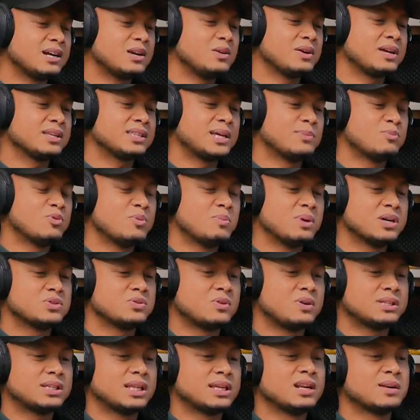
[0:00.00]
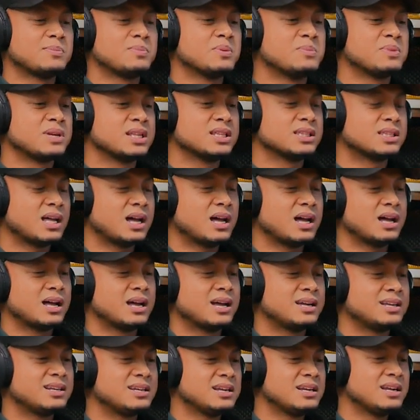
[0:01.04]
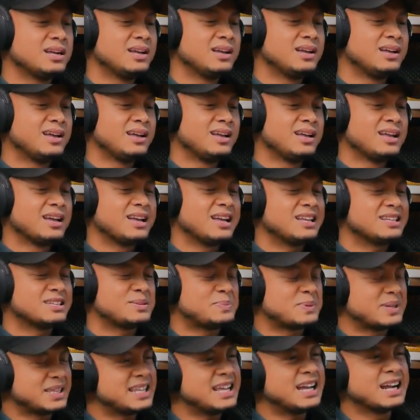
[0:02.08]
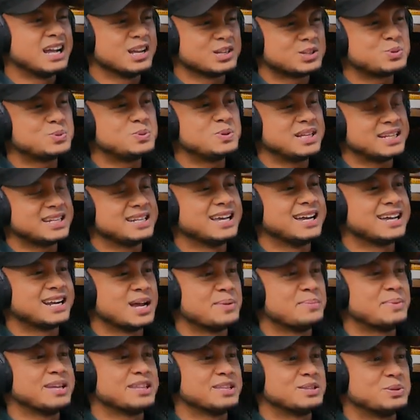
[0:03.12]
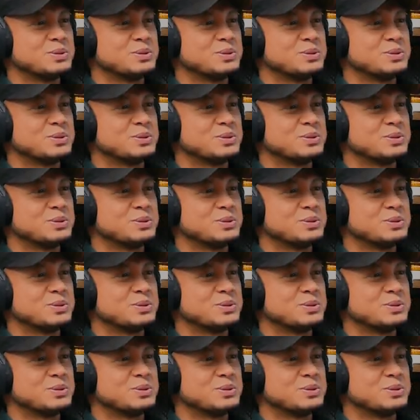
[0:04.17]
kalau kita mau masuk ke tender pemerintahan sepertinya agak sulit dengan nama